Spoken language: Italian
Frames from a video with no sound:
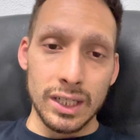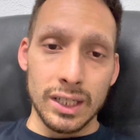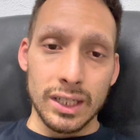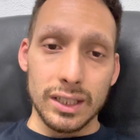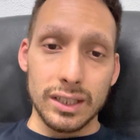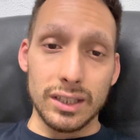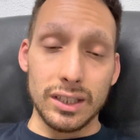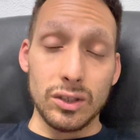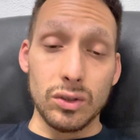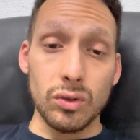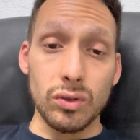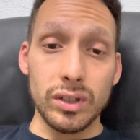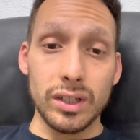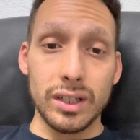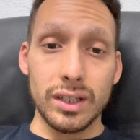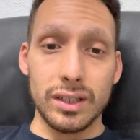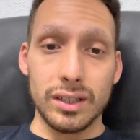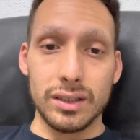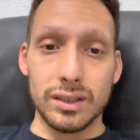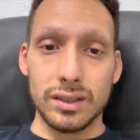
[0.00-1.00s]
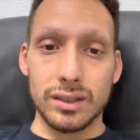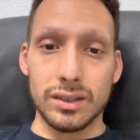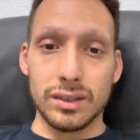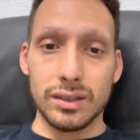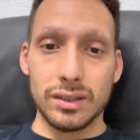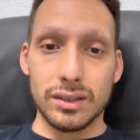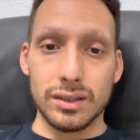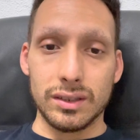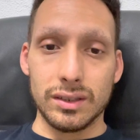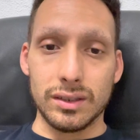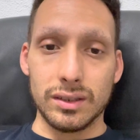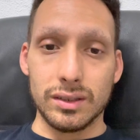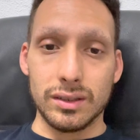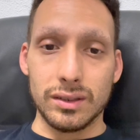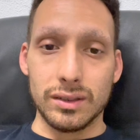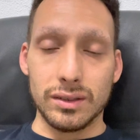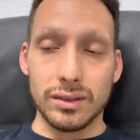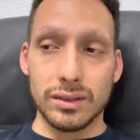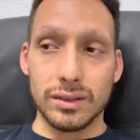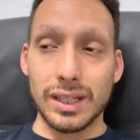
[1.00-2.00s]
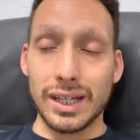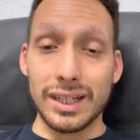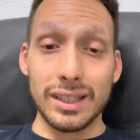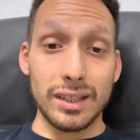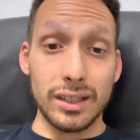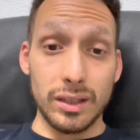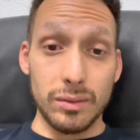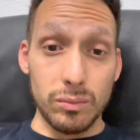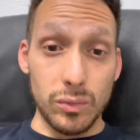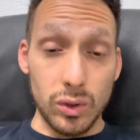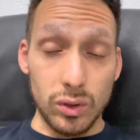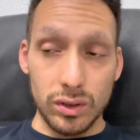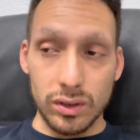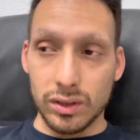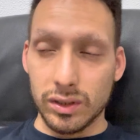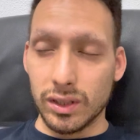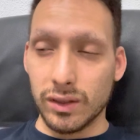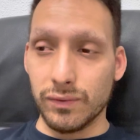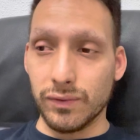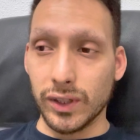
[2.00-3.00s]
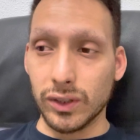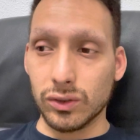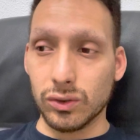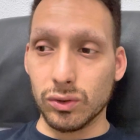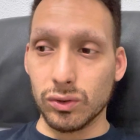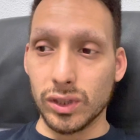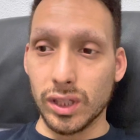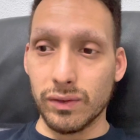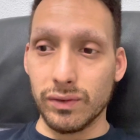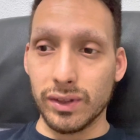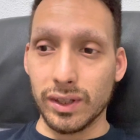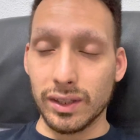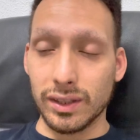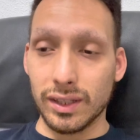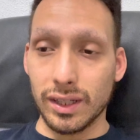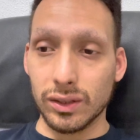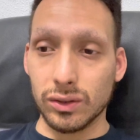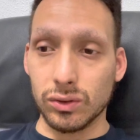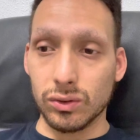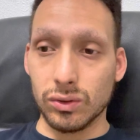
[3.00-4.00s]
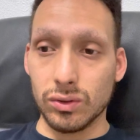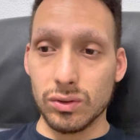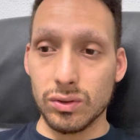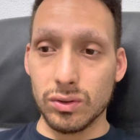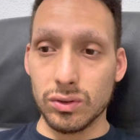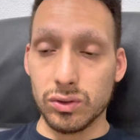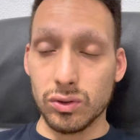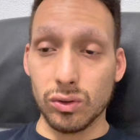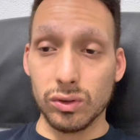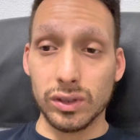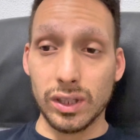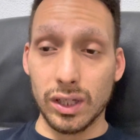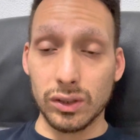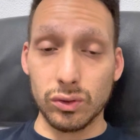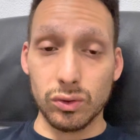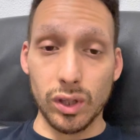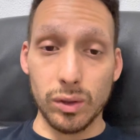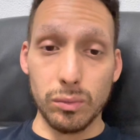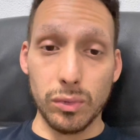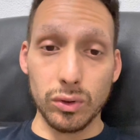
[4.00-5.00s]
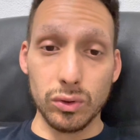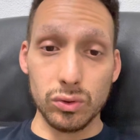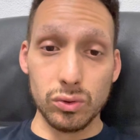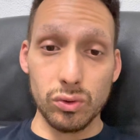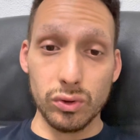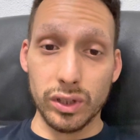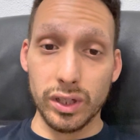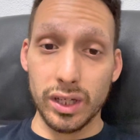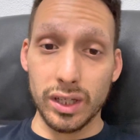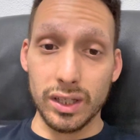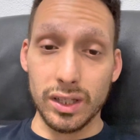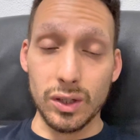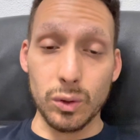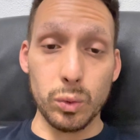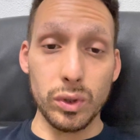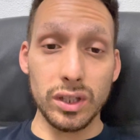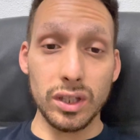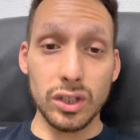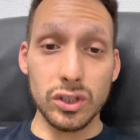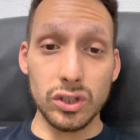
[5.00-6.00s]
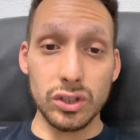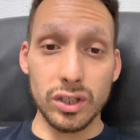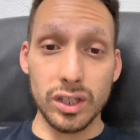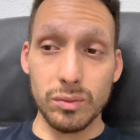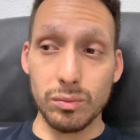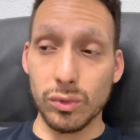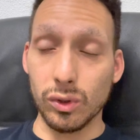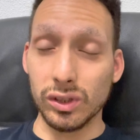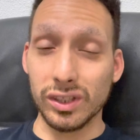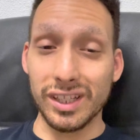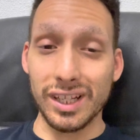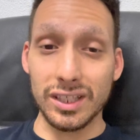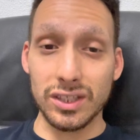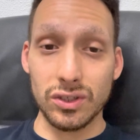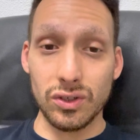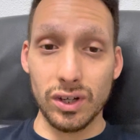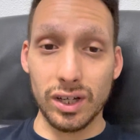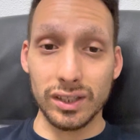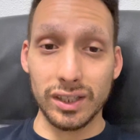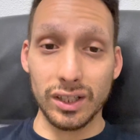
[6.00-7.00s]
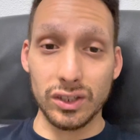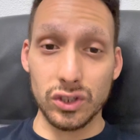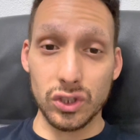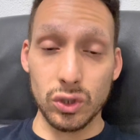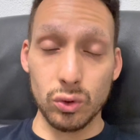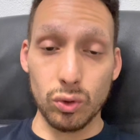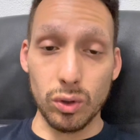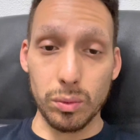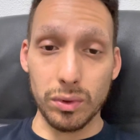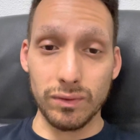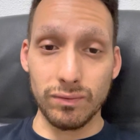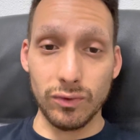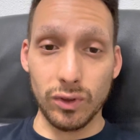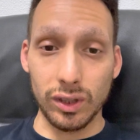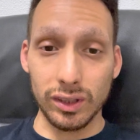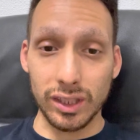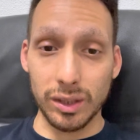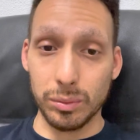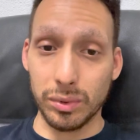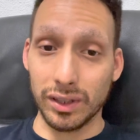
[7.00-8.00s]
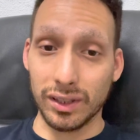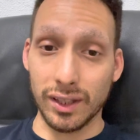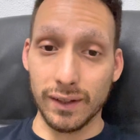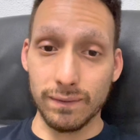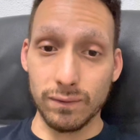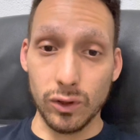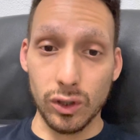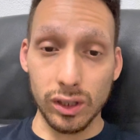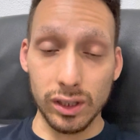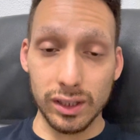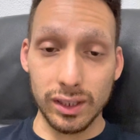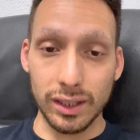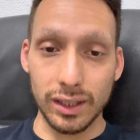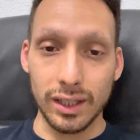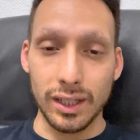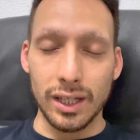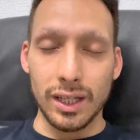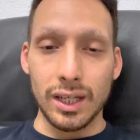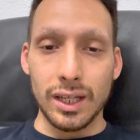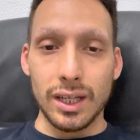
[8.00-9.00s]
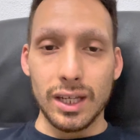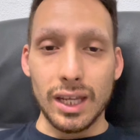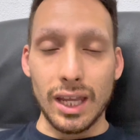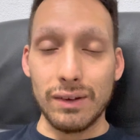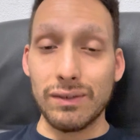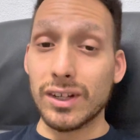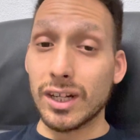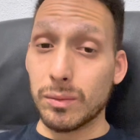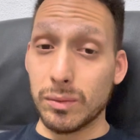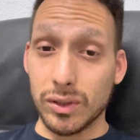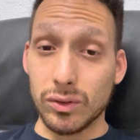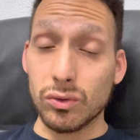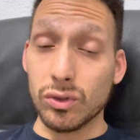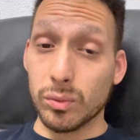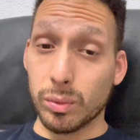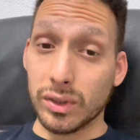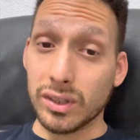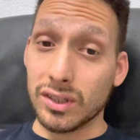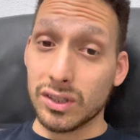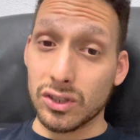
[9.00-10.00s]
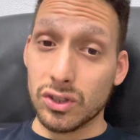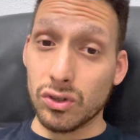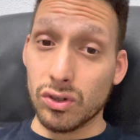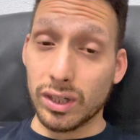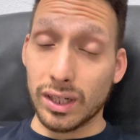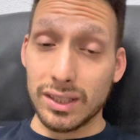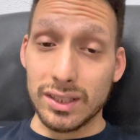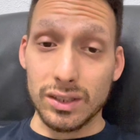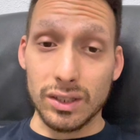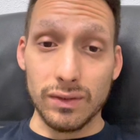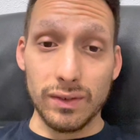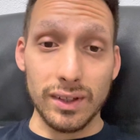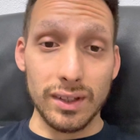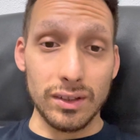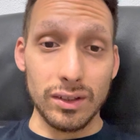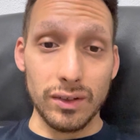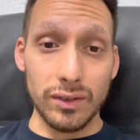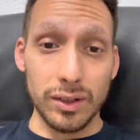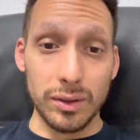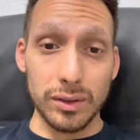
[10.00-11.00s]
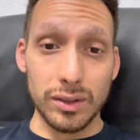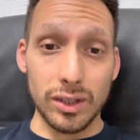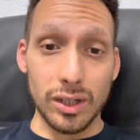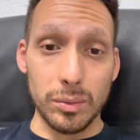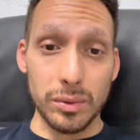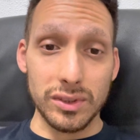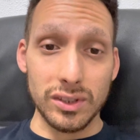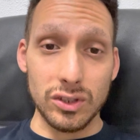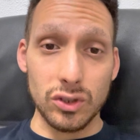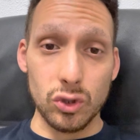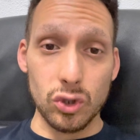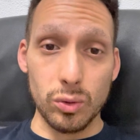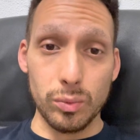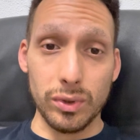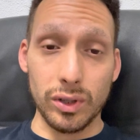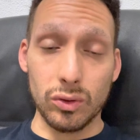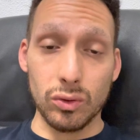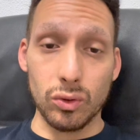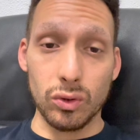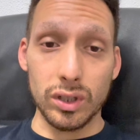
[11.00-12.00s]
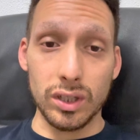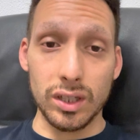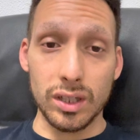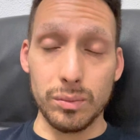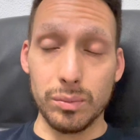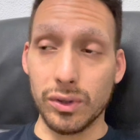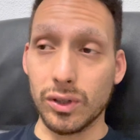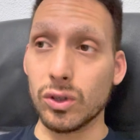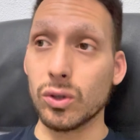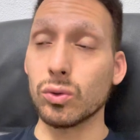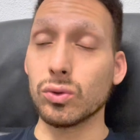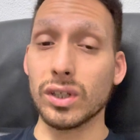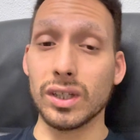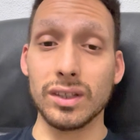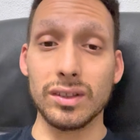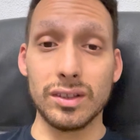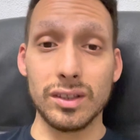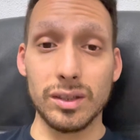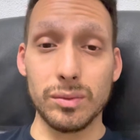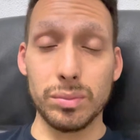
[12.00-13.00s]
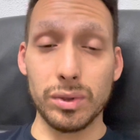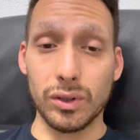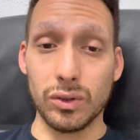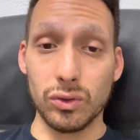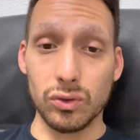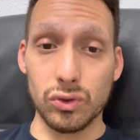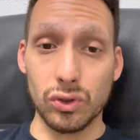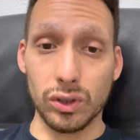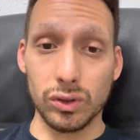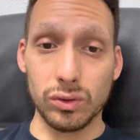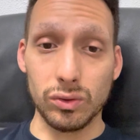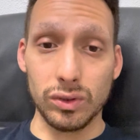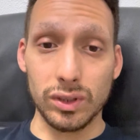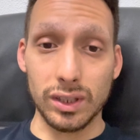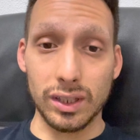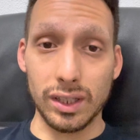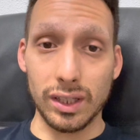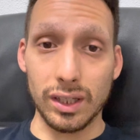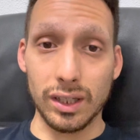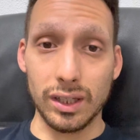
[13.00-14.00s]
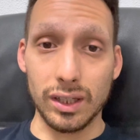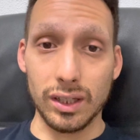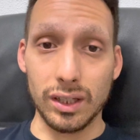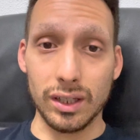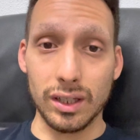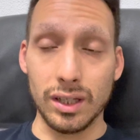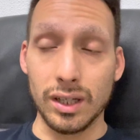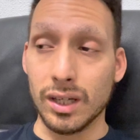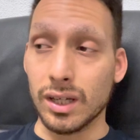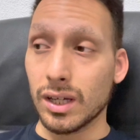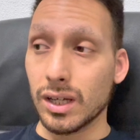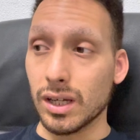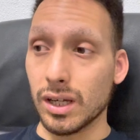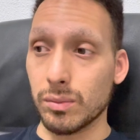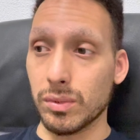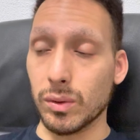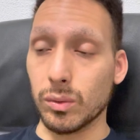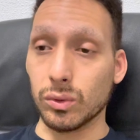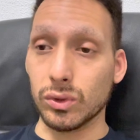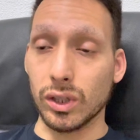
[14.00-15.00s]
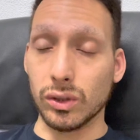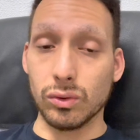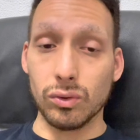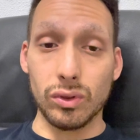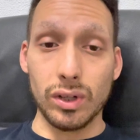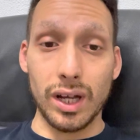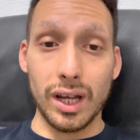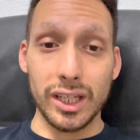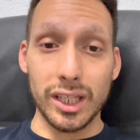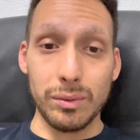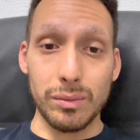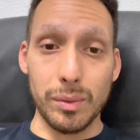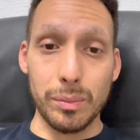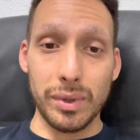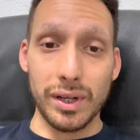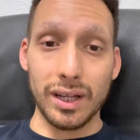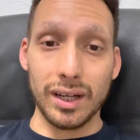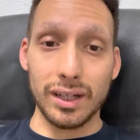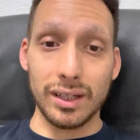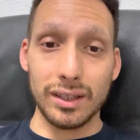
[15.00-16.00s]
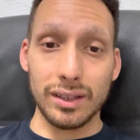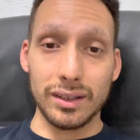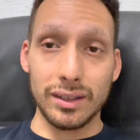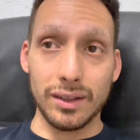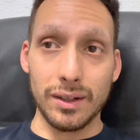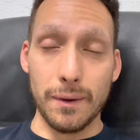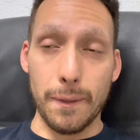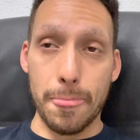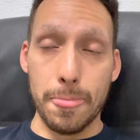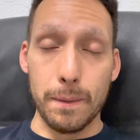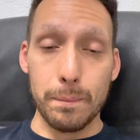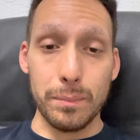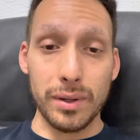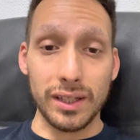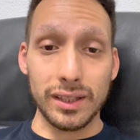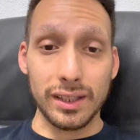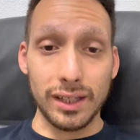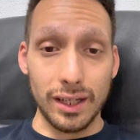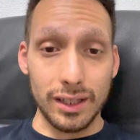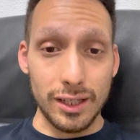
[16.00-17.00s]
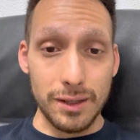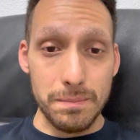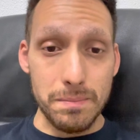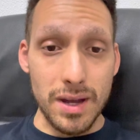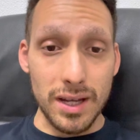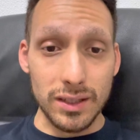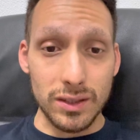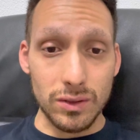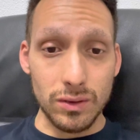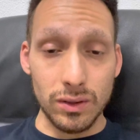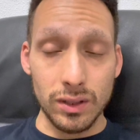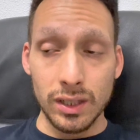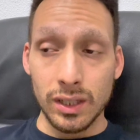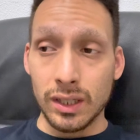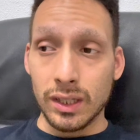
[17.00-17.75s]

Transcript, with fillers: di non uh, dare Dream Il fatto di aver dato soltanto da bonus login 15 Dream dilazionate a 5 per volta, per 3 volte, è veramente una presa in giro, ragazzi. È veramente una presa in giro per noi, per noi utenti, per noi giocatori che abbiamo dato l'anima per, per tre anni e mezzo